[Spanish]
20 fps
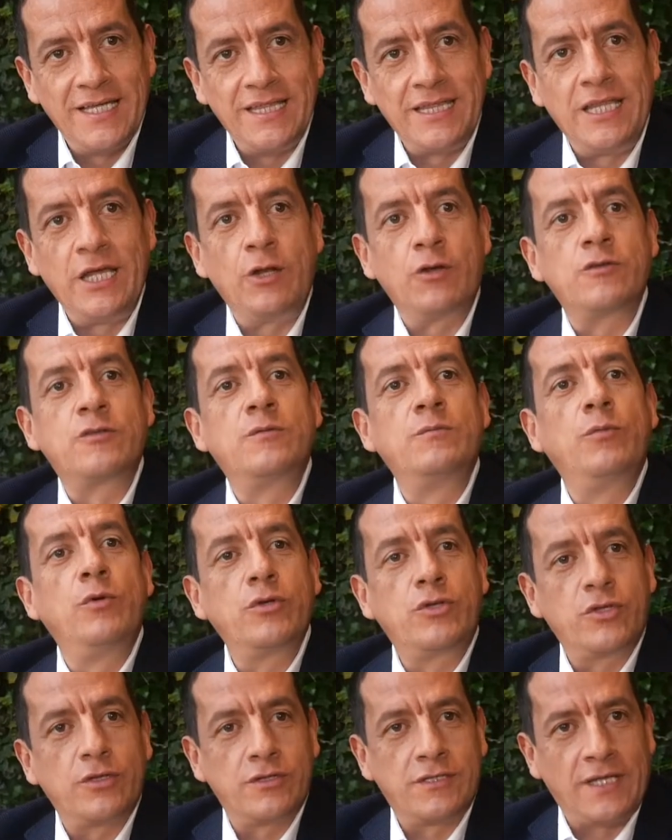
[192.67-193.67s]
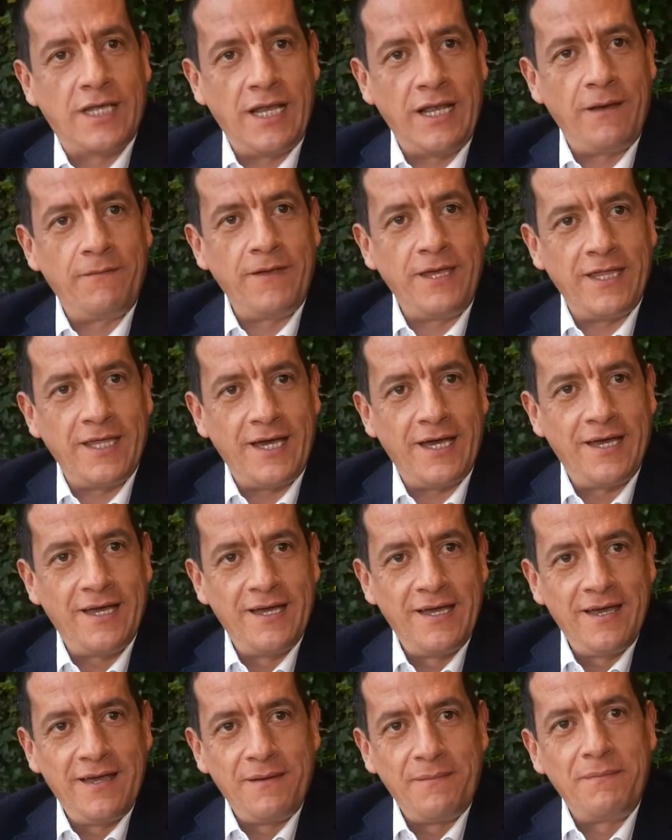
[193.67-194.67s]
de los muchos que la vida
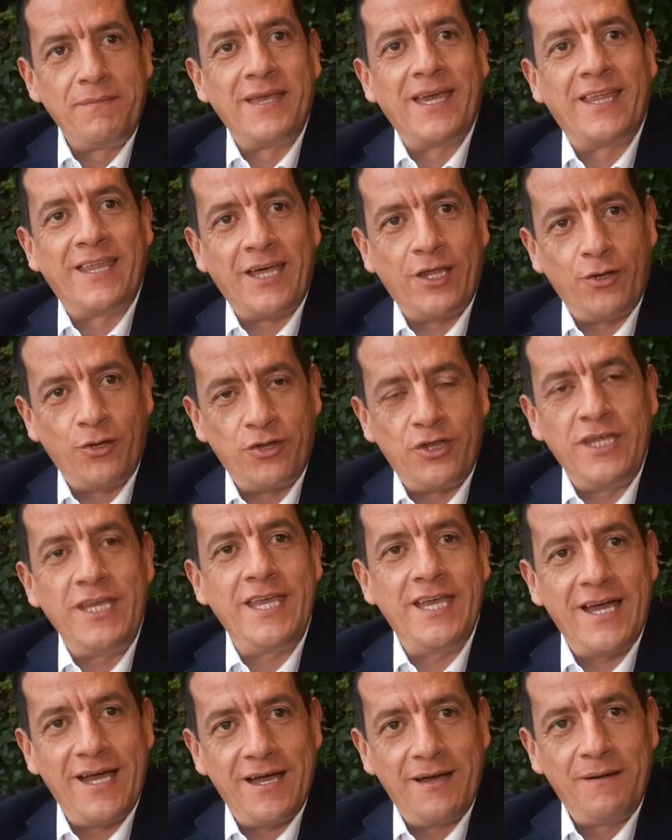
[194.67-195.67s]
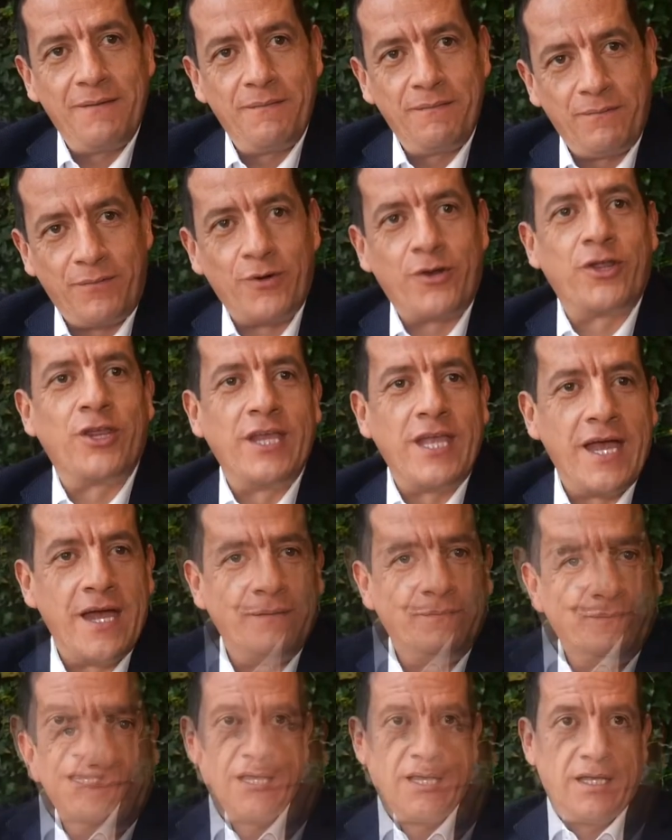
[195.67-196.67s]
me ha dado día por día.
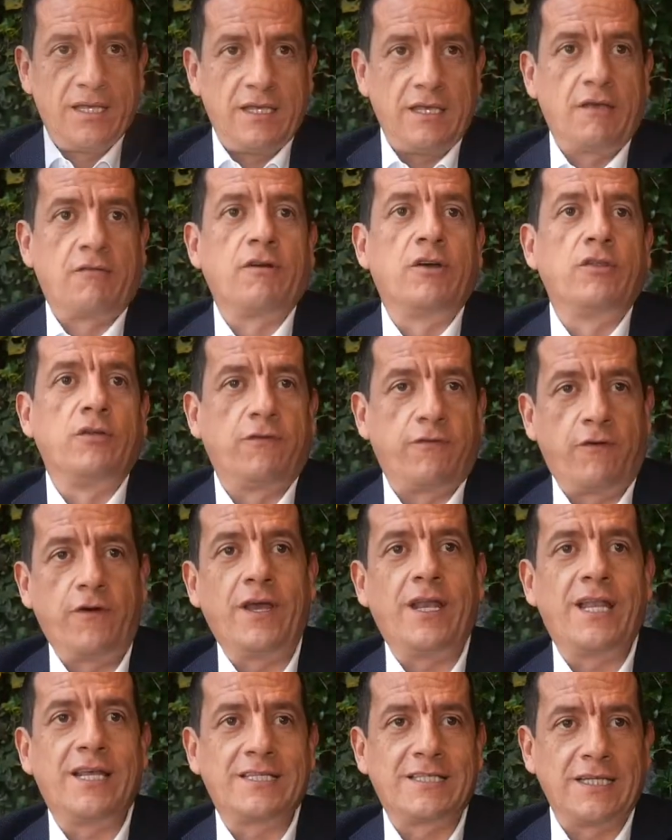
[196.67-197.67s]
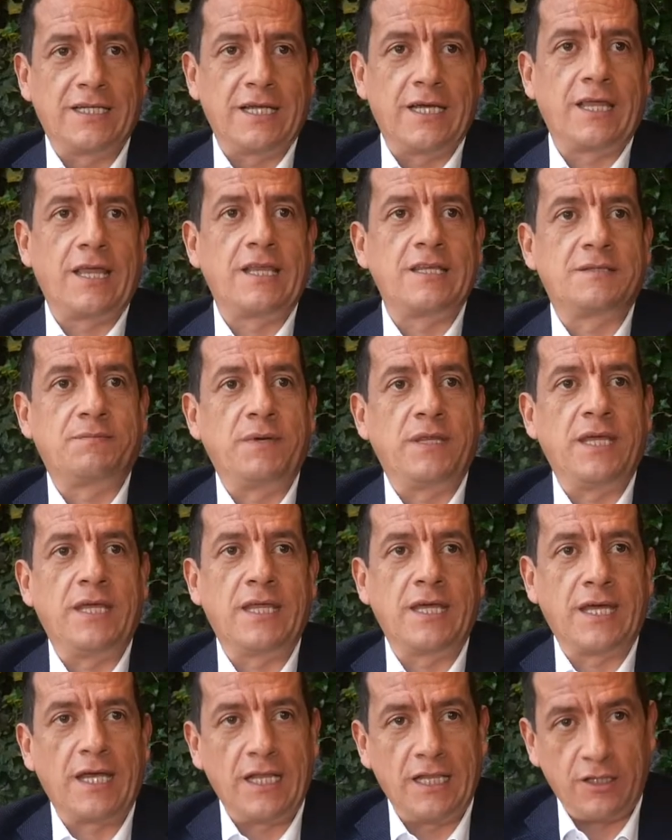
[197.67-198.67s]
Y cuando fue la cena de despedida
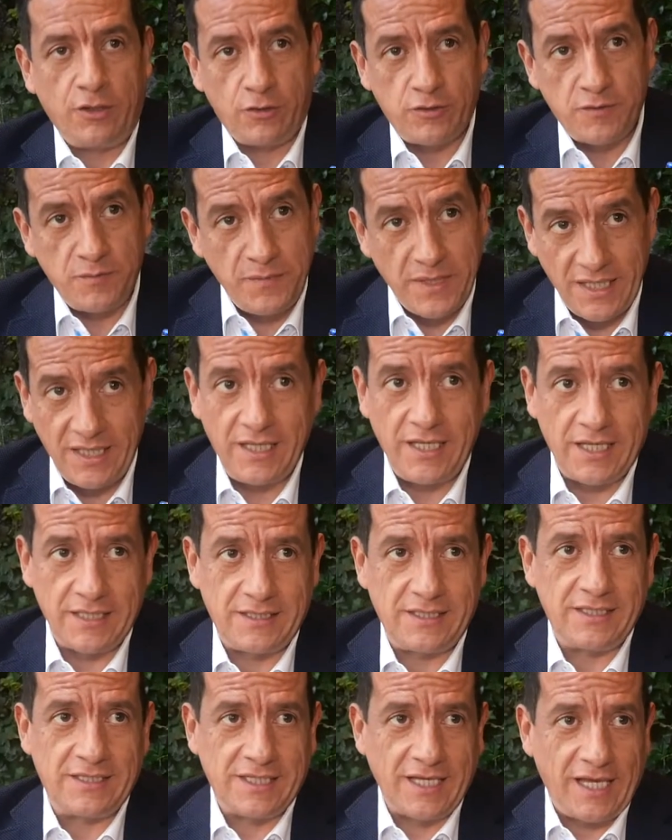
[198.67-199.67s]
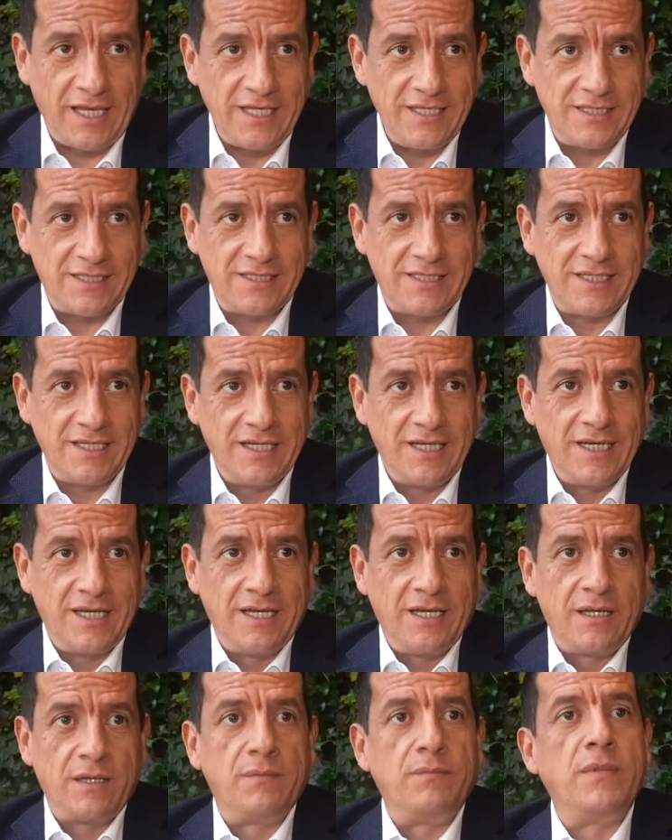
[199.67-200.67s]
en el 2016,
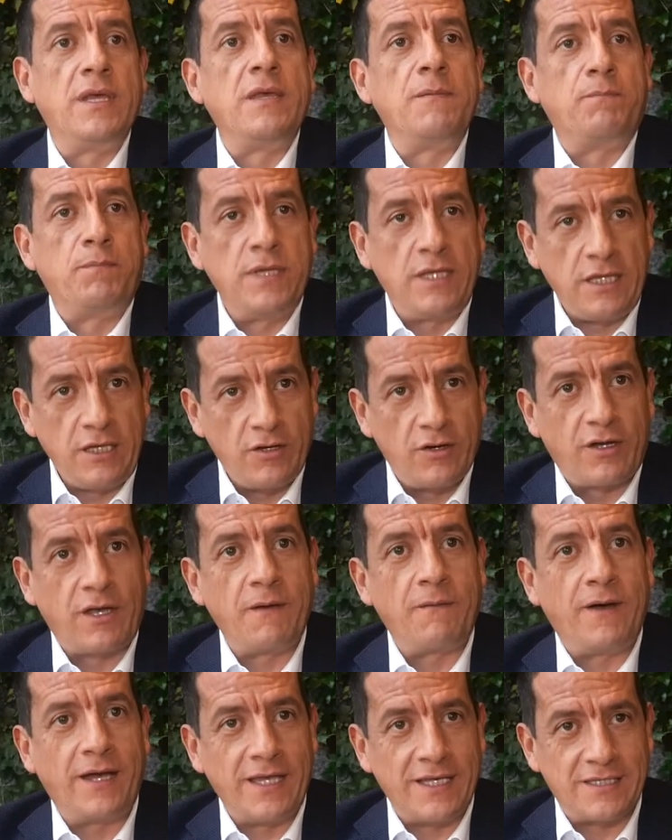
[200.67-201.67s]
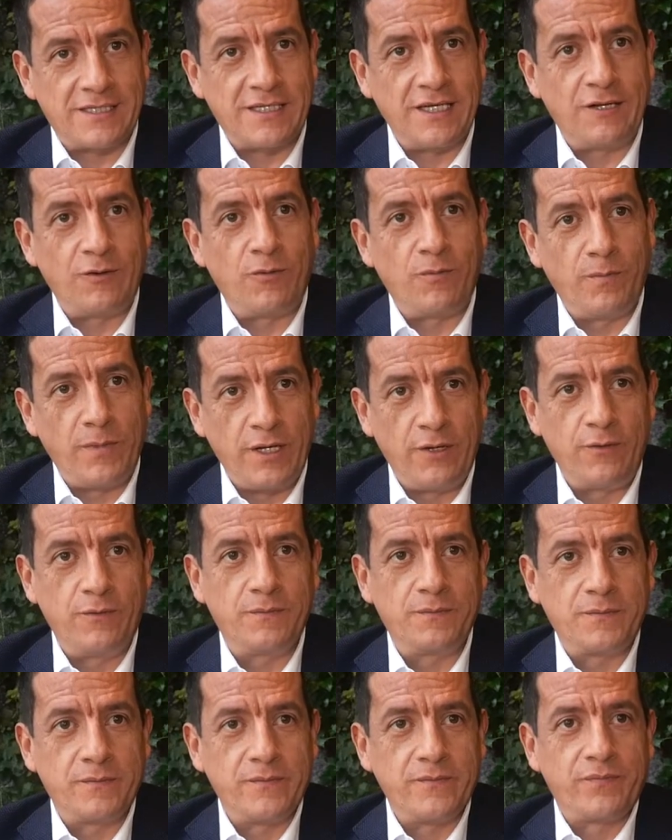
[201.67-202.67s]
me pidió que vaya a hacer un menú
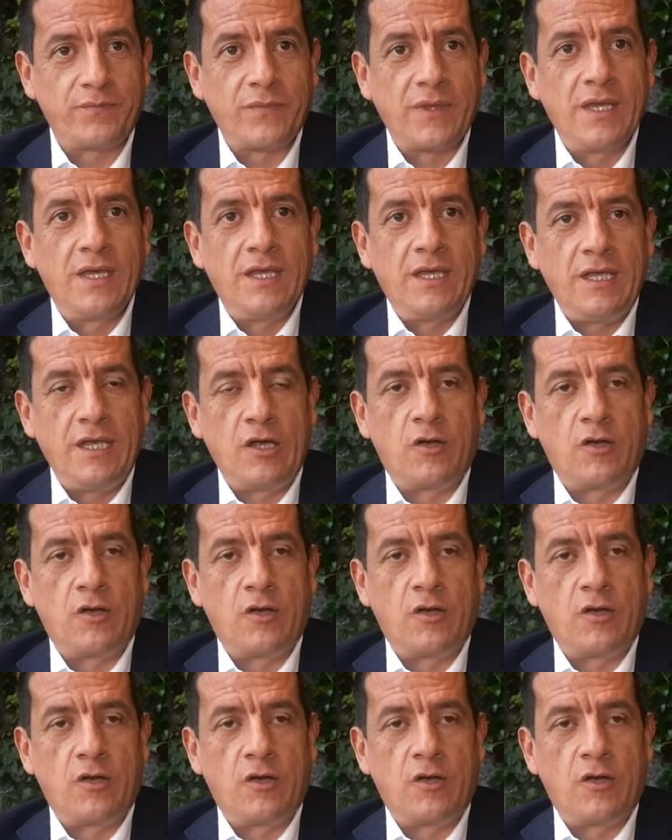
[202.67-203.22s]
y